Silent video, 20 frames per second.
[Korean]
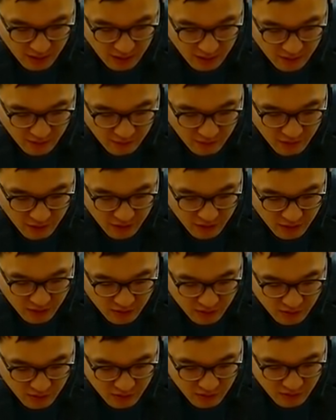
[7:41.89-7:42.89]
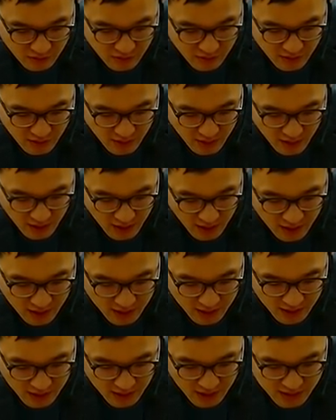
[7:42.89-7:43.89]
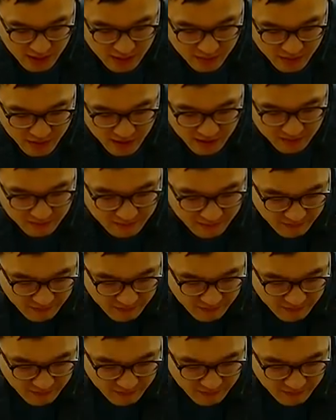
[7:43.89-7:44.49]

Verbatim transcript: refer to A as B